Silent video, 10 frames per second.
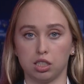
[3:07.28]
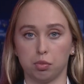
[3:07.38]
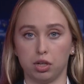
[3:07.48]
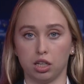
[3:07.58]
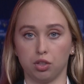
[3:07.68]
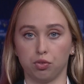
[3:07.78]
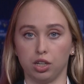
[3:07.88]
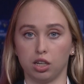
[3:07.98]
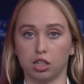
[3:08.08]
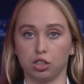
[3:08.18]
запретов и
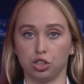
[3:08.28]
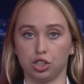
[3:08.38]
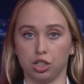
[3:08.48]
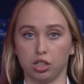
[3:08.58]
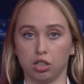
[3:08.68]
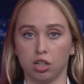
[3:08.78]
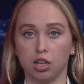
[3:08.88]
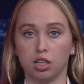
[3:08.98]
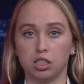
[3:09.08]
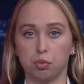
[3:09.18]
ограничений.
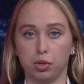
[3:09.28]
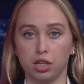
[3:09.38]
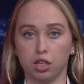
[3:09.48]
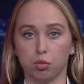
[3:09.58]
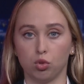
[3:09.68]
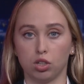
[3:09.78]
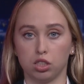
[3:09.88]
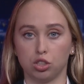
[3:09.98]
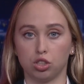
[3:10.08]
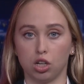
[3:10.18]
Теперь ему
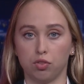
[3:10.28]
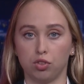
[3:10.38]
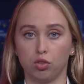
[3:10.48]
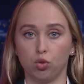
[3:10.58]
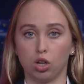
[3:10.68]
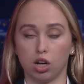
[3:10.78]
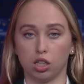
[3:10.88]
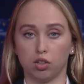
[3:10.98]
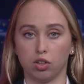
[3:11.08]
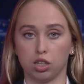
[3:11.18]
грозит штраф до
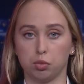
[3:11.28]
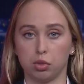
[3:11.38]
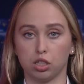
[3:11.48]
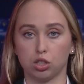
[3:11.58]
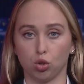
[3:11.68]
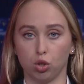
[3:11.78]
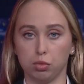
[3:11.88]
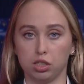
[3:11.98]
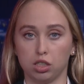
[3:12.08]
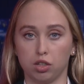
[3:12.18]
двукратного размера
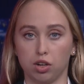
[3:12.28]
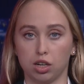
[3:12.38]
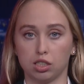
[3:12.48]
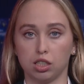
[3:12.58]
стоимости товара с